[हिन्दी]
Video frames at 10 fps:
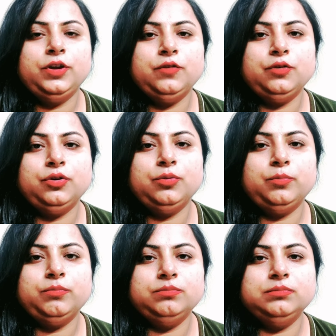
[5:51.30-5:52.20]
फिर वो
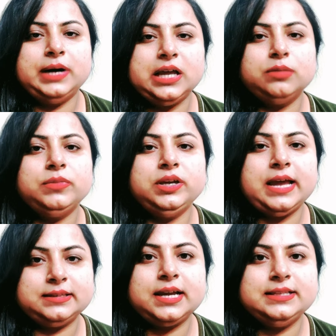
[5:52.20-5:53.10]
बाद में
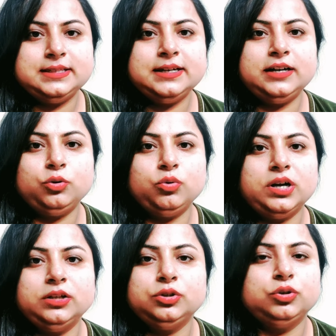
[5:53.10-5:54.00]
ऐसा इंसिडेंट
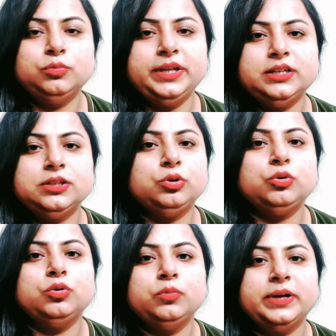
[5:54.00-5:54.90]
हुआ तो मेरे से
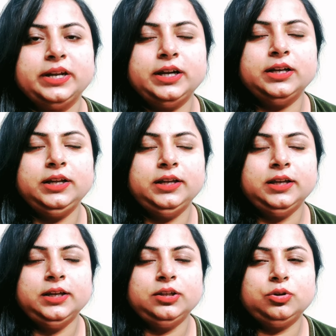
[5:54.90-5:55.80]
तो बनेगा नहीं
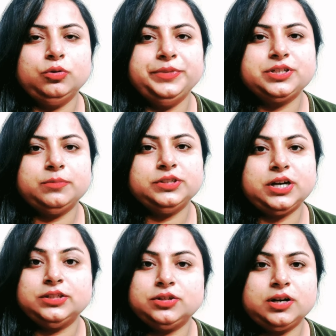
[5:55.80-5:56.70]
तो मिस्टर
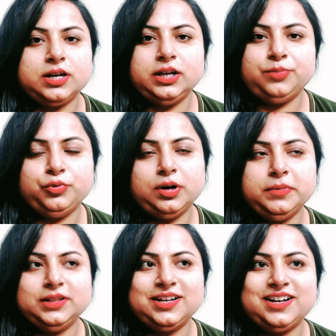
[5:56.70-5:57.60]
बजाज का खाने का पूरा
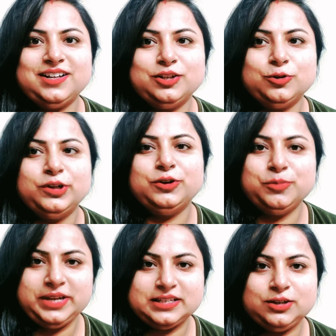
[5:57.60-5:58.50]
मन था तो
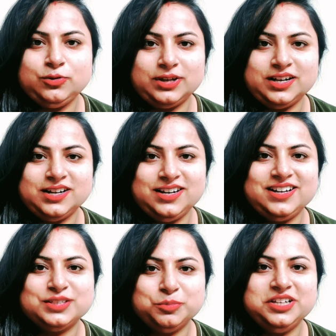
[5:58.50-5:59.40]
इनको भी ऐसे हो गया खाने
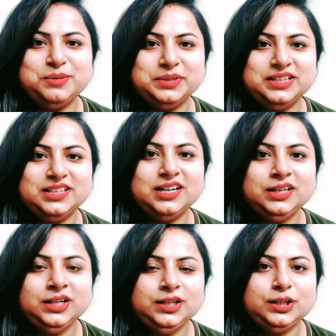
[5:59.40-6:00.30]
का सभी का मन था
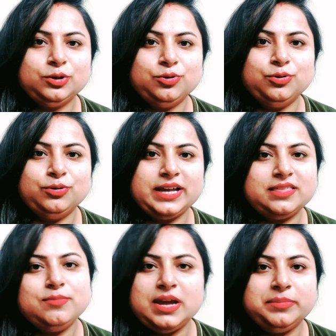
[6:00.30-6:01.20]
तो
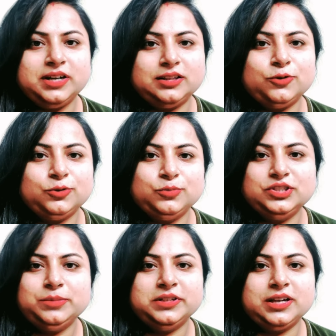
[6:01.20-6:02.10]
कहते मैं बनाता हूँ तो
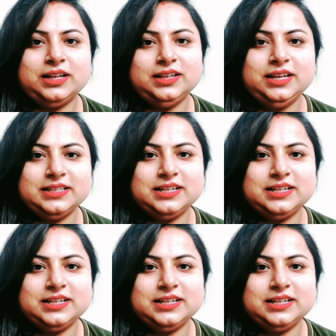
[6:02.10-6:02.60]
मुझे बता दे